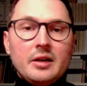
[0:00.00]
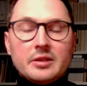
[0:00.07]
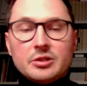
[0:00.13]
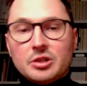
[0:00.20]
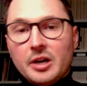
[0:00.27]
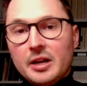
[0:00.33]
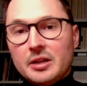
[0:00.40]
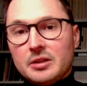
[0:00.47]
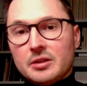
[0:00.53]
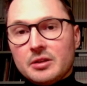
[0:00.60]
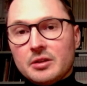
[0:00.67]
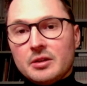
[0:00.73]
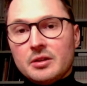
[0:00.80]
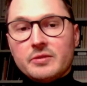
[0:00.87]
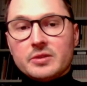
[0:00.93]
tych
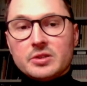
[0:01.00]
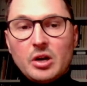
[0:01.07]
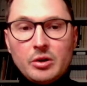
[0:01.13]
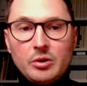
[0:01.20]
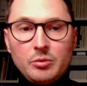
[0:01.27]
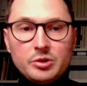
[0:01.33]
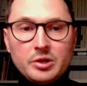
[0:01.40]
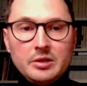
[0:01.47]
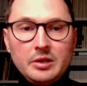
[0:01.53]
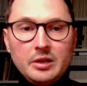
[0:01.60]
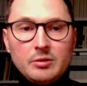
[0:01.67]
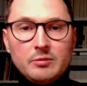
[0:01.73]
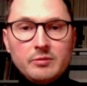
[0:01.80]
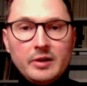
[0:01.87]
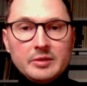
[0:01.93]
średnich i wysokich
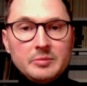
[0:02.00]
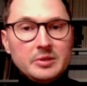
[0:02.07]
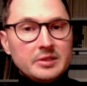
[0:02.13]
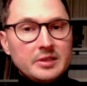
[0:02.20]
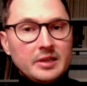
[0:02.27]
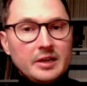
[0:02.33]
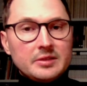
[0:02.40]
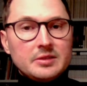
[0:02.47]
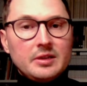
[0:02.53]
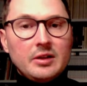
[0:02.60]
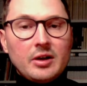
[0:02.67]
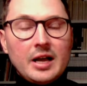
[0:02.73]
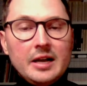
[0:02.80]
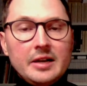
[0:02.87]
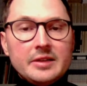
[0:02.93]
urzędników administracji
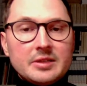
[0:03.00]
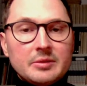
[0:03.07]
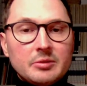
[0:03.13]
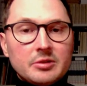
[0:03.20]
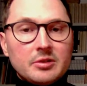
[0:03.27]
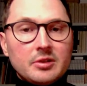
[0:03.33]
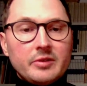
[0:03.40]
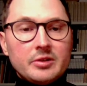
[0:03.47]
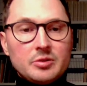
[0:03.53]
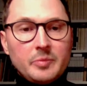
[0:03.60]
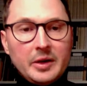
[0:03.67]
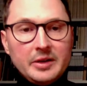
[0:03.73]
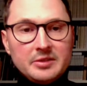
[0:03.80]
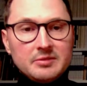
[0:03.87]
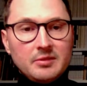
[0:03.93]
lokalnej, samorządowej
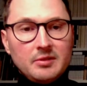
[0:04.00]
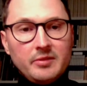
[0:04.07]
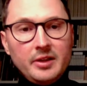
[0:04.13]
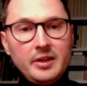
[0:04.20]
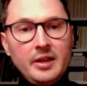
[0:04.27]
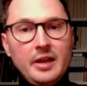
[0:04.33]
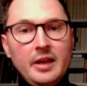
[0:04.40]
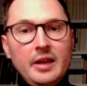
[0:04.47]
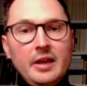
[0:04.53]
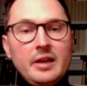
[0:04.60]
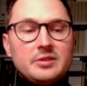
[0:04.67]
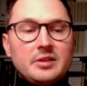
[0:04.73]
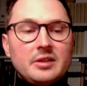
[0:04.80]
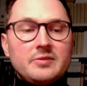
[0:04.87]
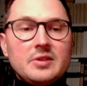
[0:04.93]
czy państwowej.
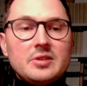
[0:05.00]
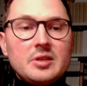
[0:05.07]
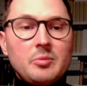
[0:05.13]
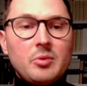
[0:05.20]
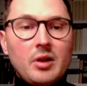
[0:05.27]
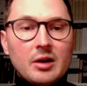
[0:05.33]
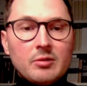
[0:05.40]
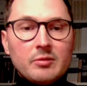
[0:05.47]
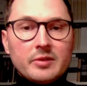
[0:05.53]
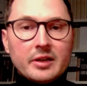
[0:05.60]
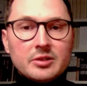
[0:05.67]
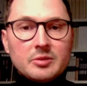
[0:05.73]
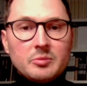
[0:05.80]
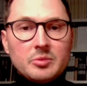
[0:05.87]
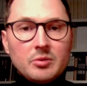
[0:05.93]
Coraz więcej Polaków
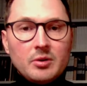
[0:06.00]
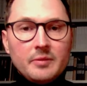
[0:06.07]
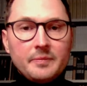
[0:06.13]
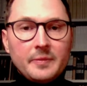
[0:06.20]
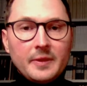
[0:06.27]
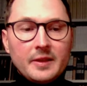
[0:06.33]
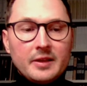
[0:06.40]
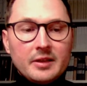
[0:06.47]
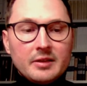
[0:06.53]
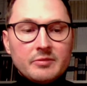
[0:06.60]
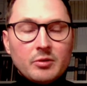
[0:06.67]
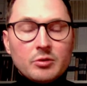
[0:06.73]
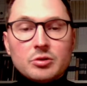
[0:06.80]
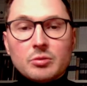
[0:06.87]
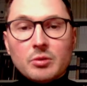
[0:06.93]
także było,
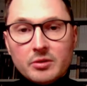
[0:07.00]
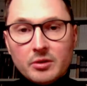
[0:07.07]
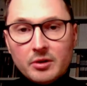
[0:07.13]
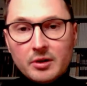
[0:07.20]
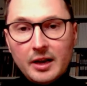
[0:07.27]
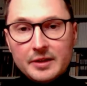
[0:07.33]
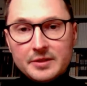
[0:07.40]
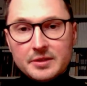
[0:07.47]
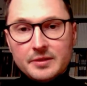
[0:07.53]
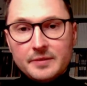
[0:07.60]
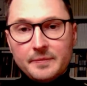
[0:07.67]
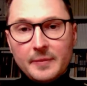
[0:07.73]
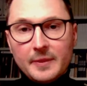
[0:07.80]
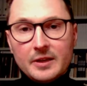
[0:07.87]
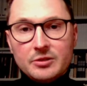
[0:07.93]
wchodziło do
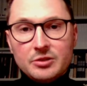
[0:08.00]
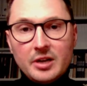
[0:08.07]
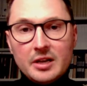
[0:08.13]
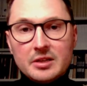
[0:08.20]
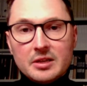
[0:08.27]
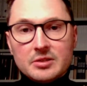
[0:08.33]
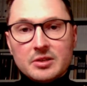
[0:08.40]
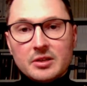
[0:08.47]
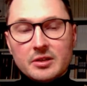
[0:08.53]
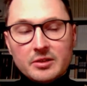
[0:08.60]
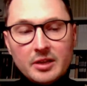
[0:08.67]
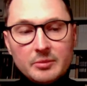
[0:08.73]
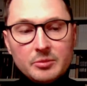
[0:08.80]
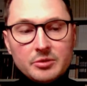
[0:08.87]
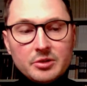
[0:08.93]
klasy średniej
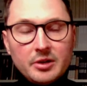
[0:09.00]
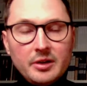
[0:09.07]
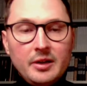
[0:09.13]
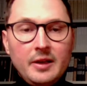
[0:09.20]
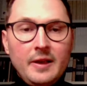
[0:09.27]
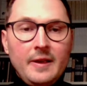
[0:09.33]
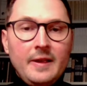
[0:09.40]
dzięki temu, że